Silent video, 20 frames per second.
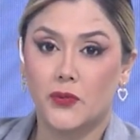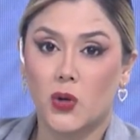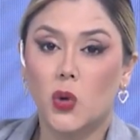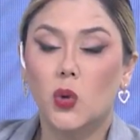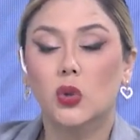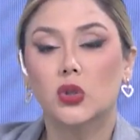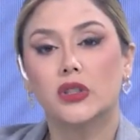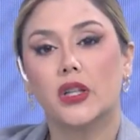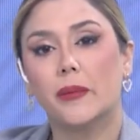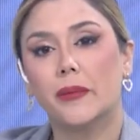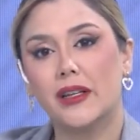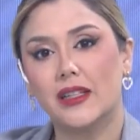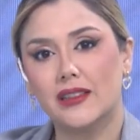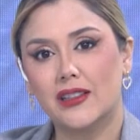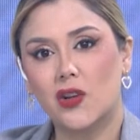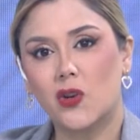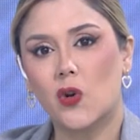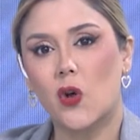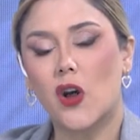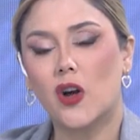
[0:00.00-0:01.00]

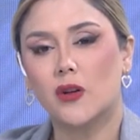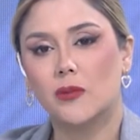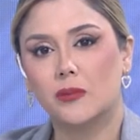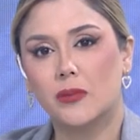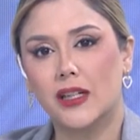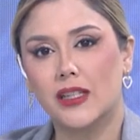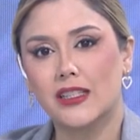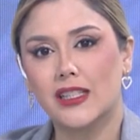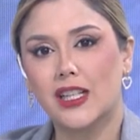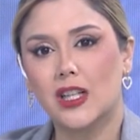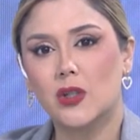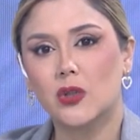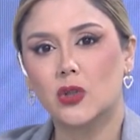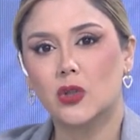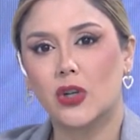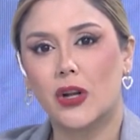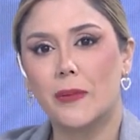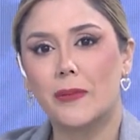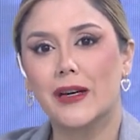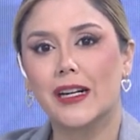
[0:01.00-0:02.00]
Justamente hoy nos acompaña la
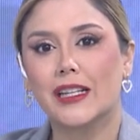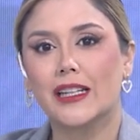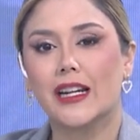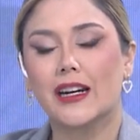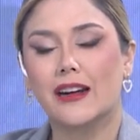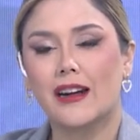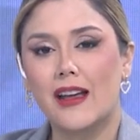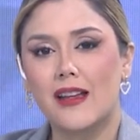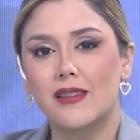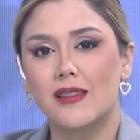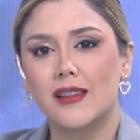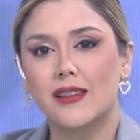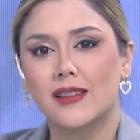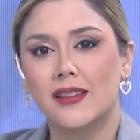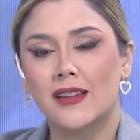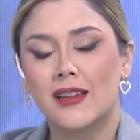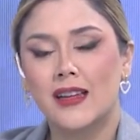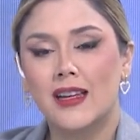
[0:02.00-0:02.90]
doctora Marta Hernández,